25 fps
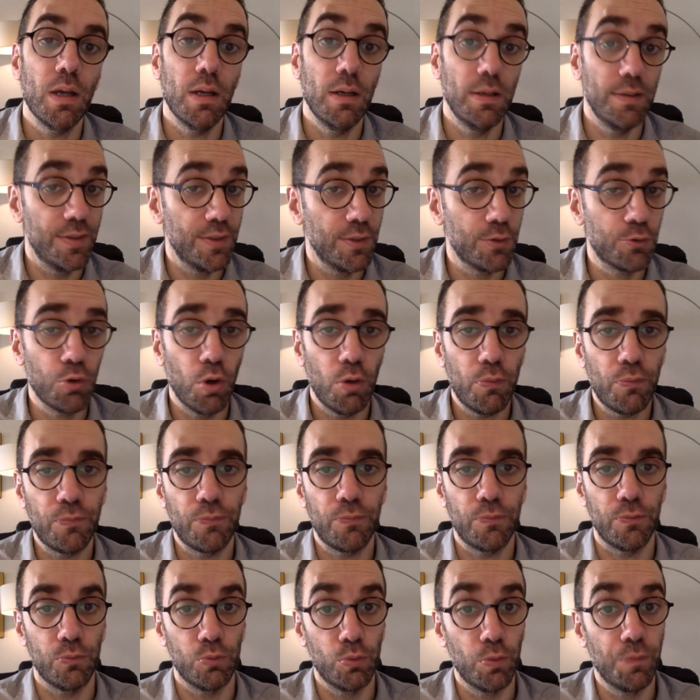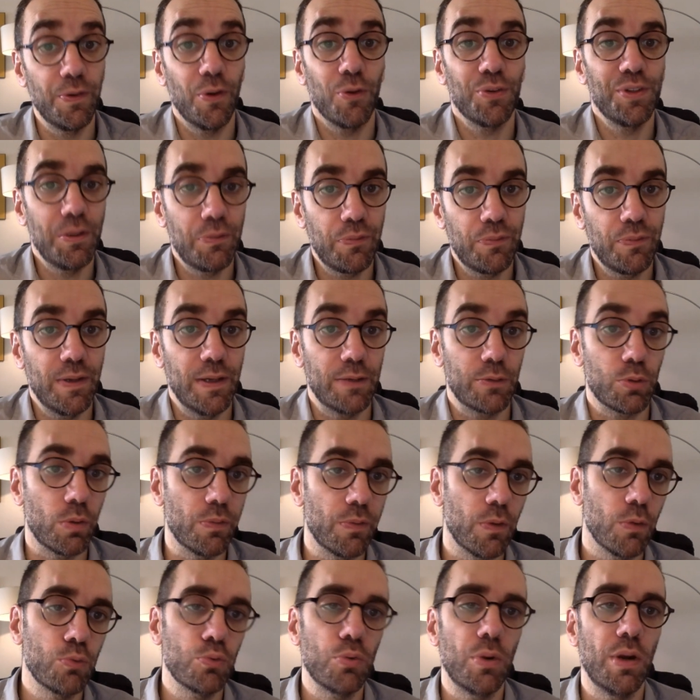Les étoffes devaient en effet être
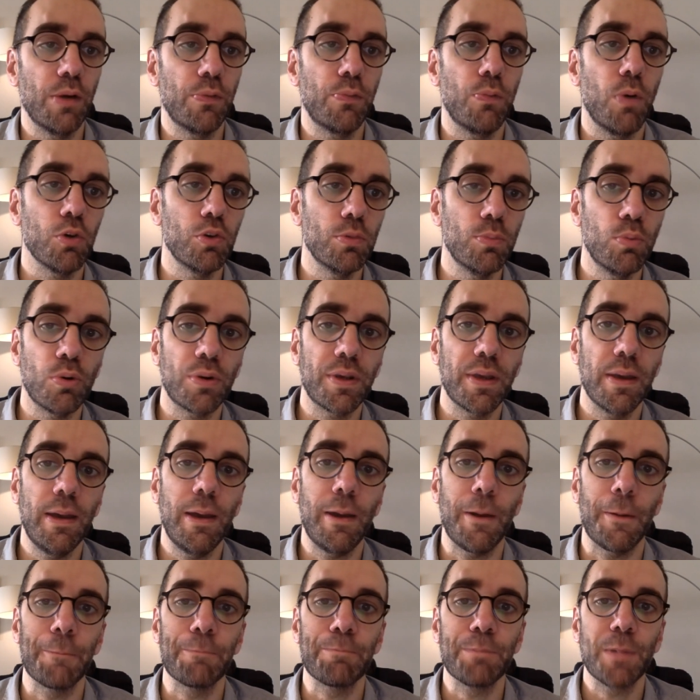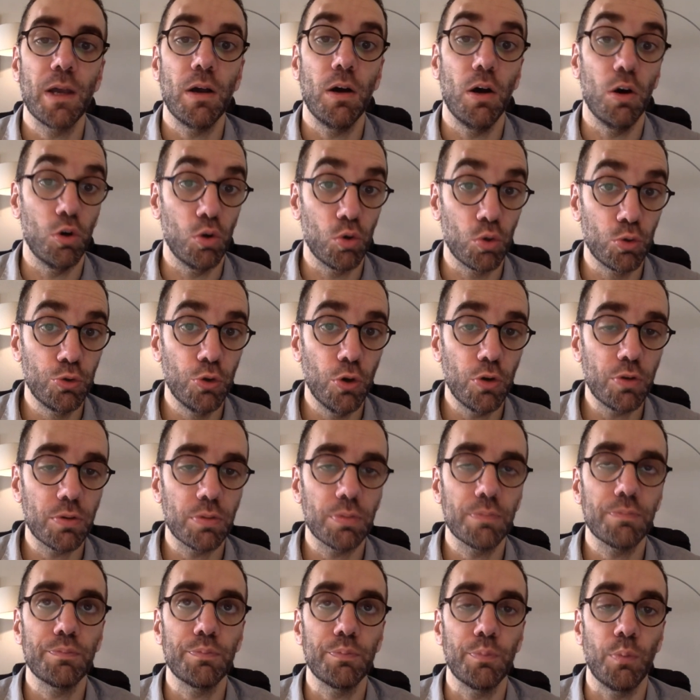vendues à la foire de Beaucaire, en Languedoc,
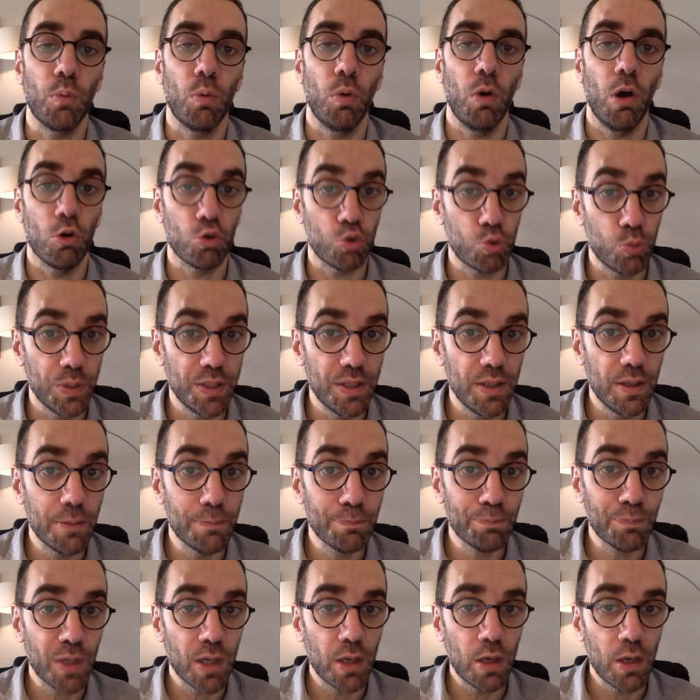en juillet,